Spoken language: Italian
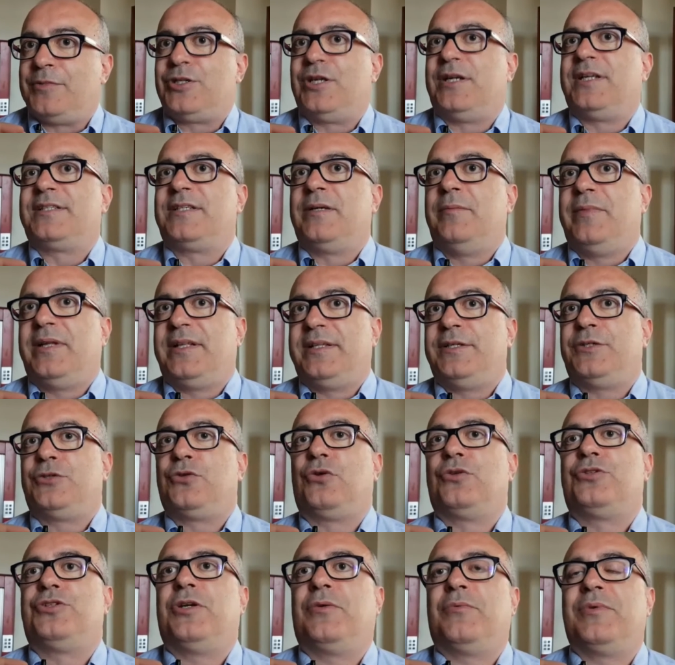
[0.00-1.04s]
c'è l'assemblea dei
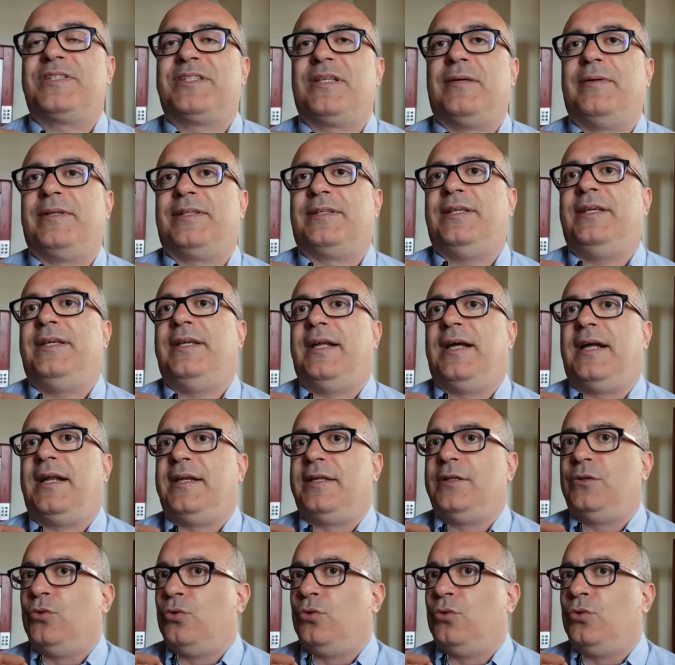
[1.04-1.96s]
soci questa mattina alle